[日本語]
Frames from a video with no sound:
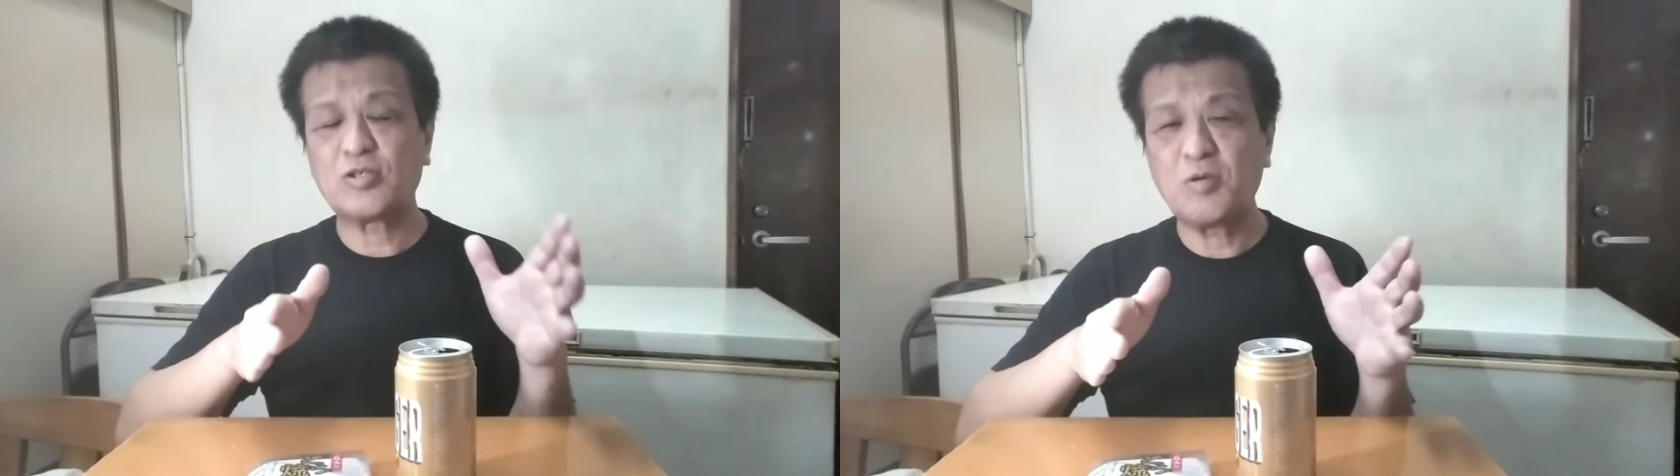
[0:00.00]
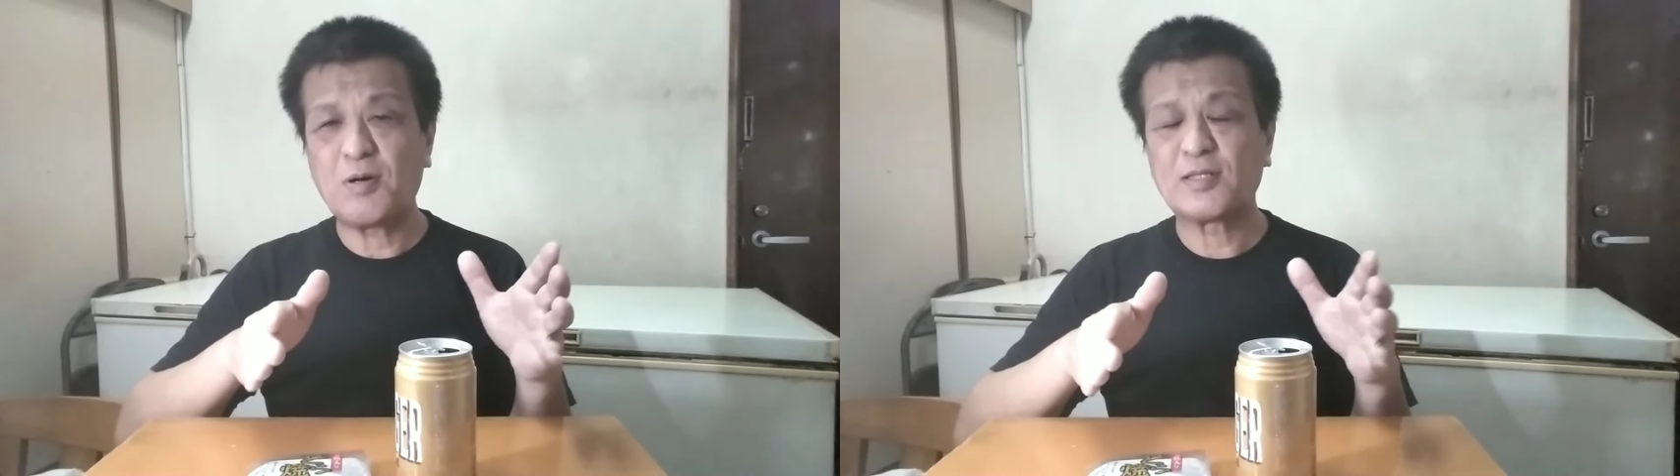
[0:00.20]

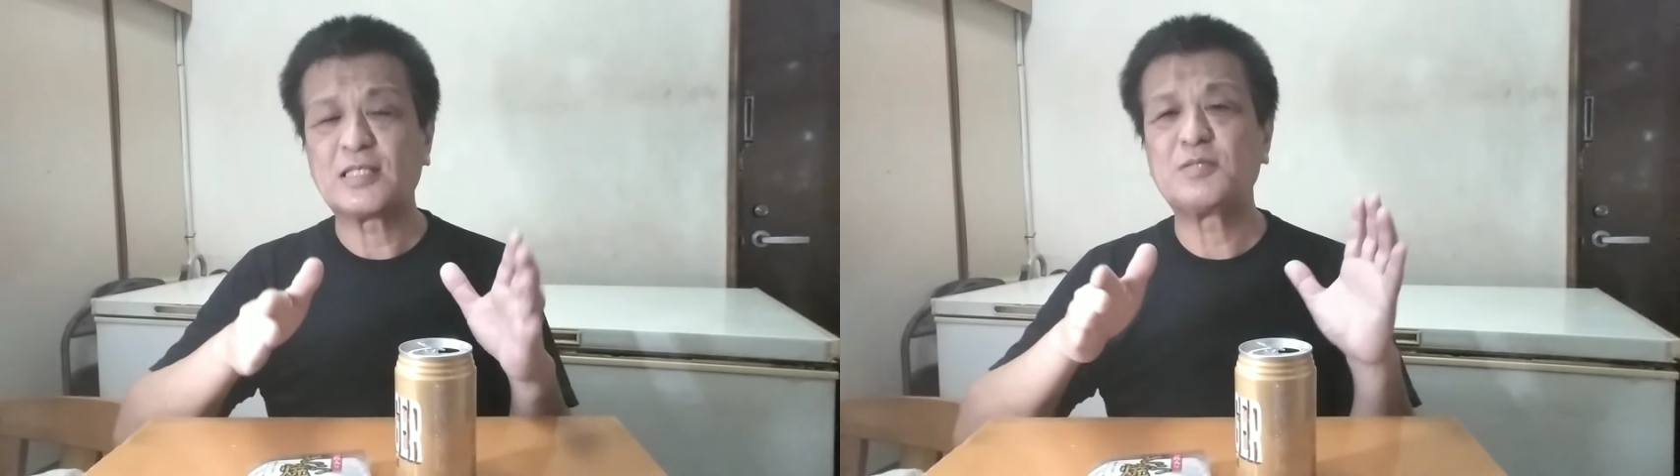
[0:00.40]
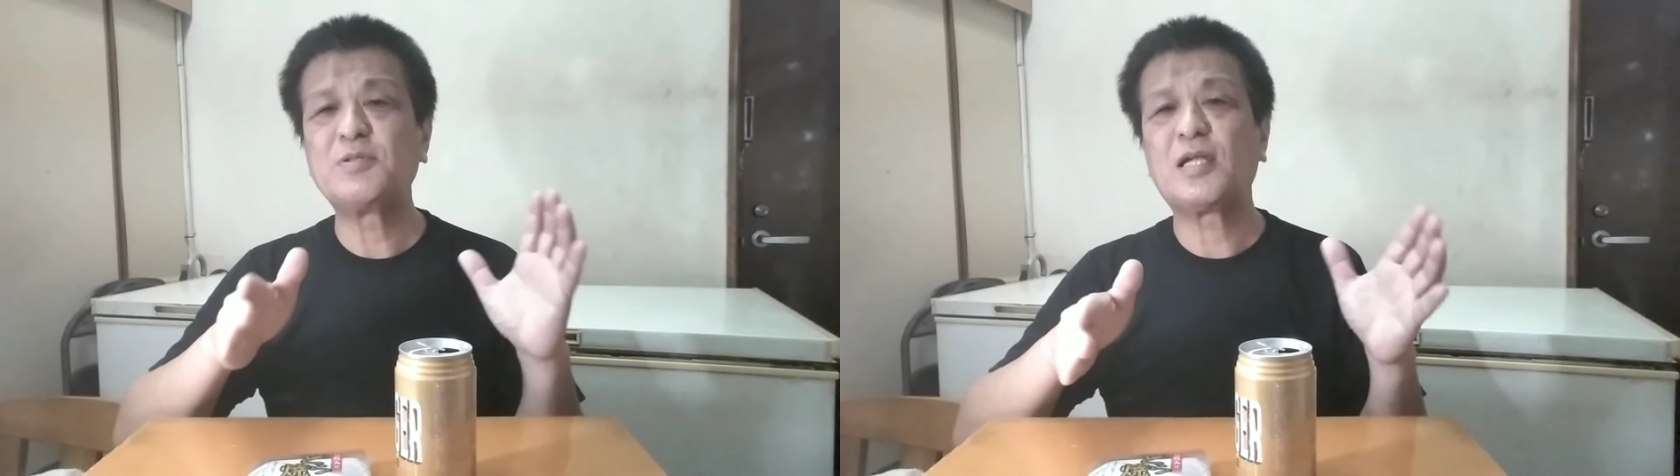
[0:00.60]
例えば
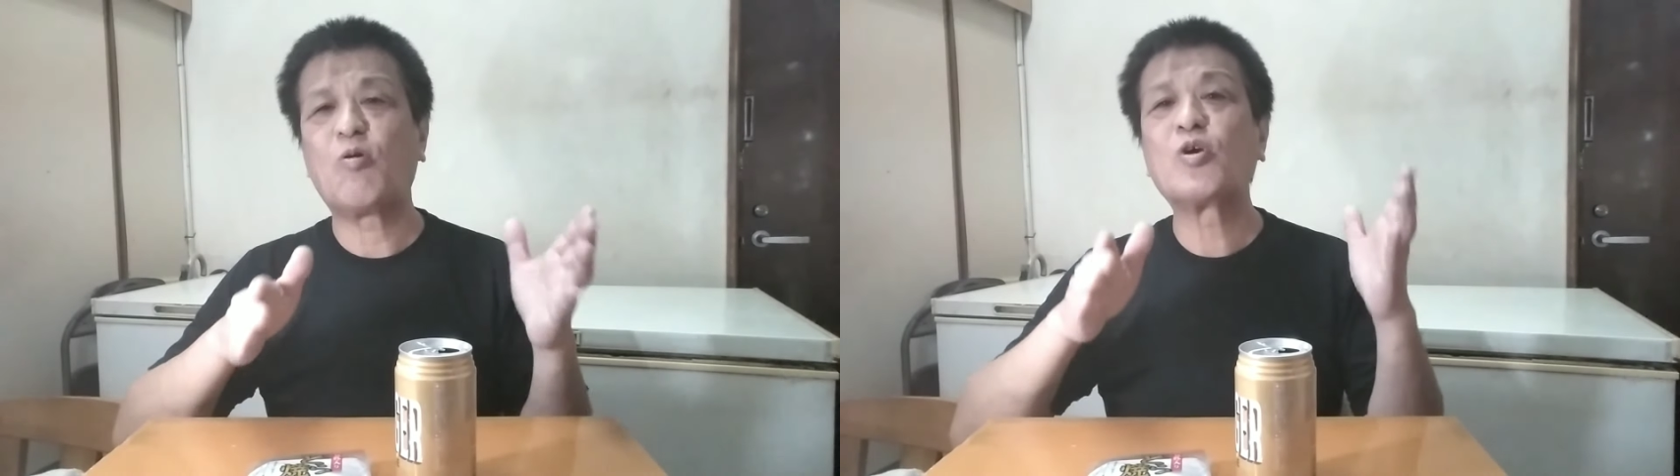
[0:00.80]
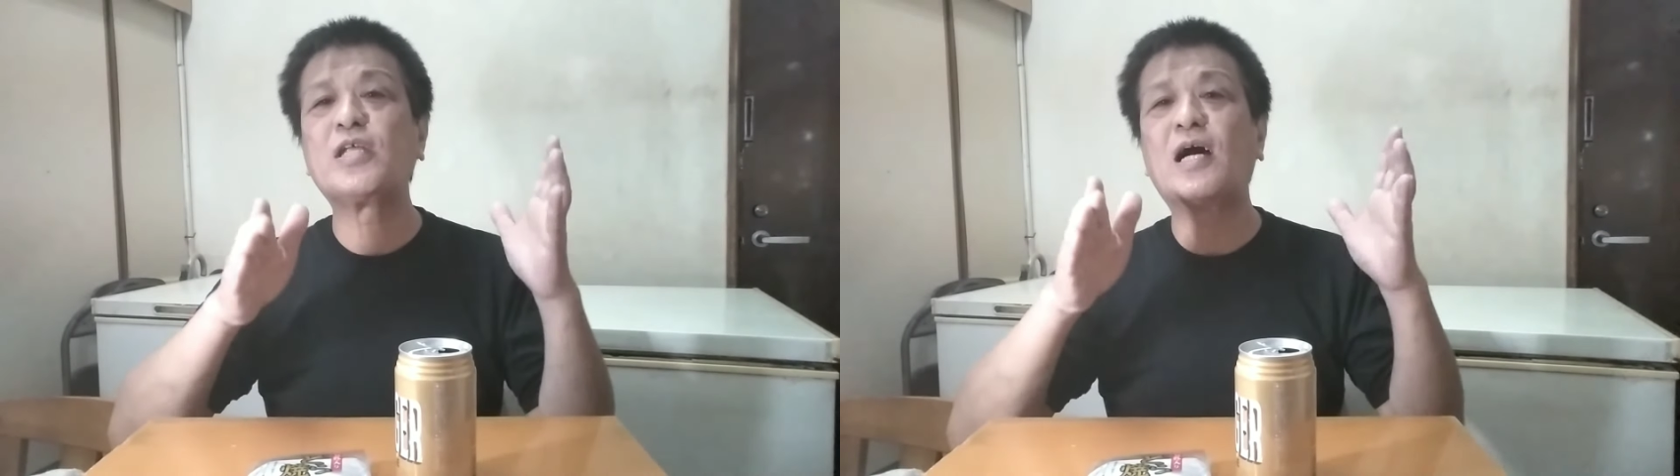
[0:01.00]
私みたい
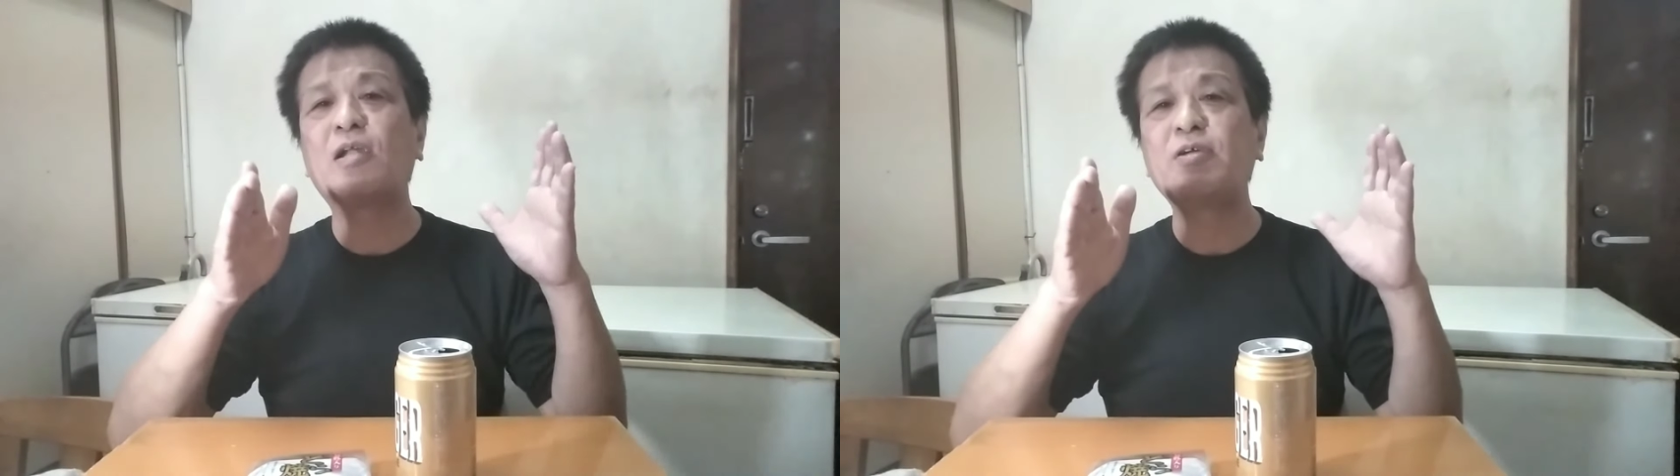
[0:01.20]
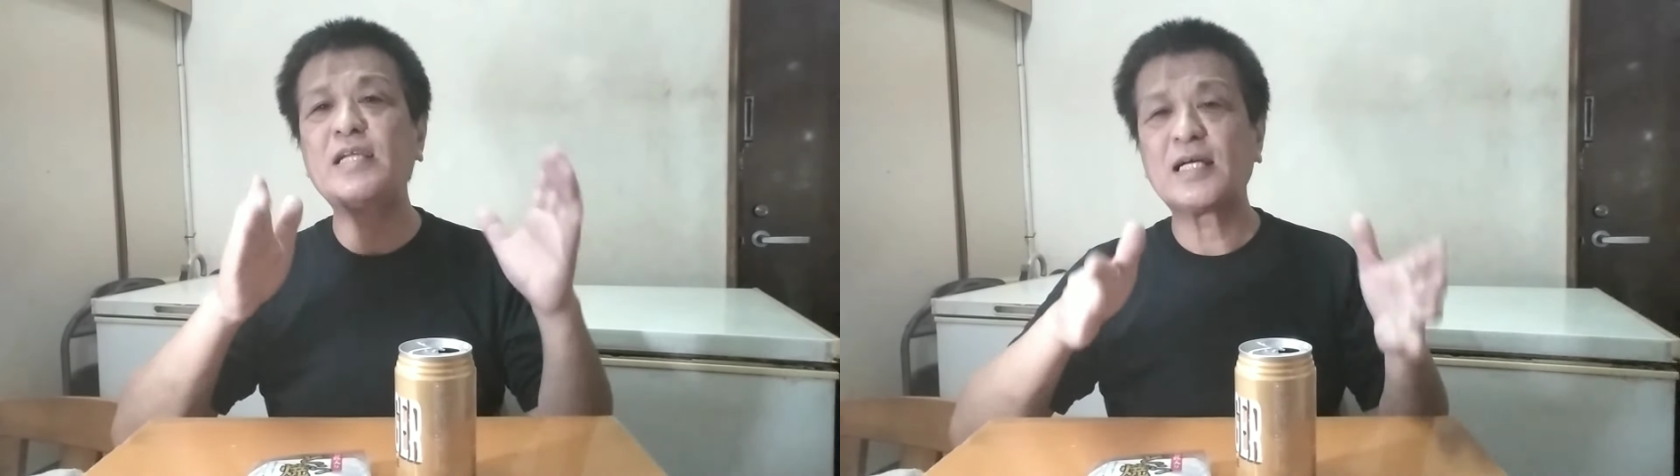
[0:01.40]
に沖
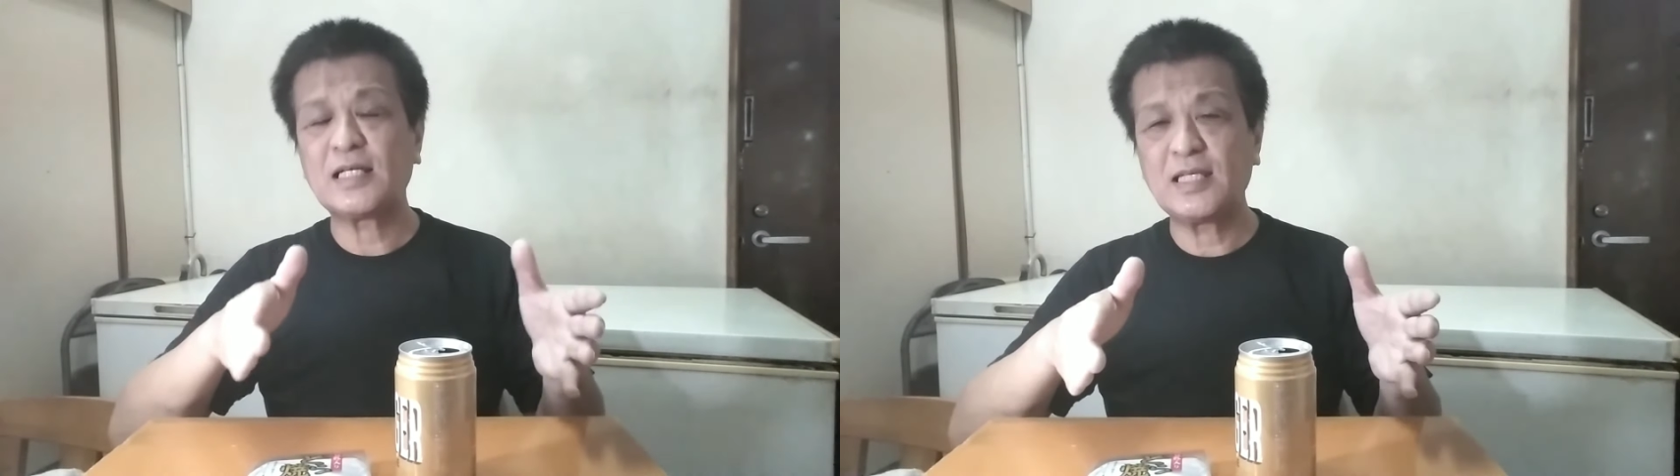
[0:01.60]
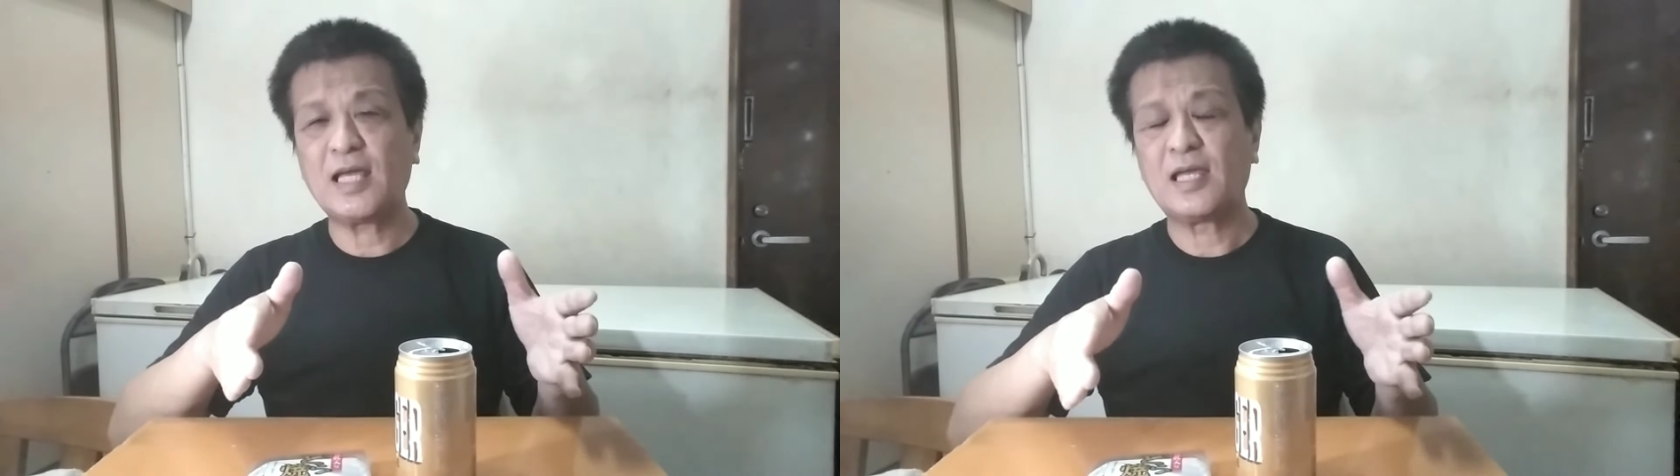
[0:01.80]
縄の田
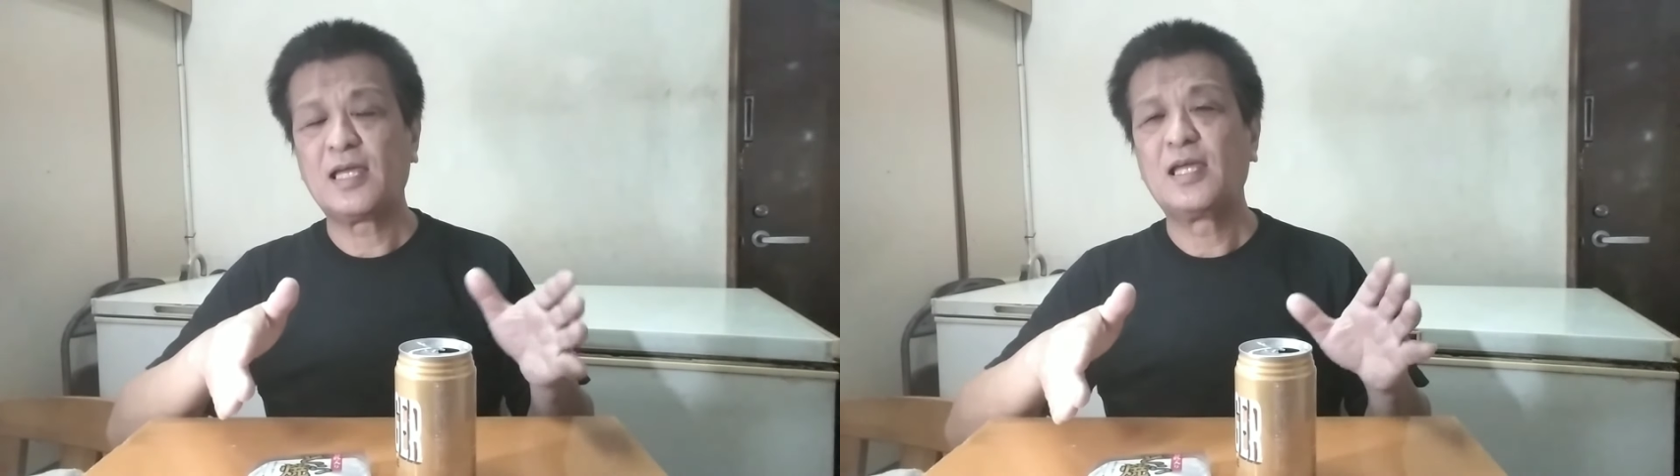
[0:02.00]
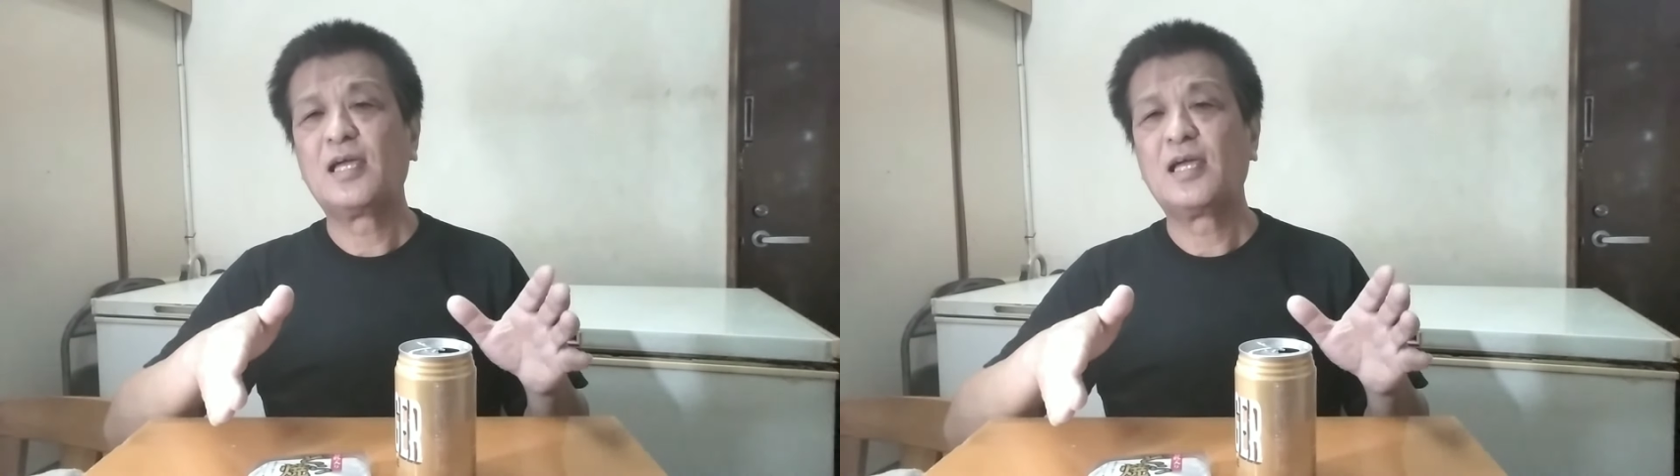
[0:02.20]
舎で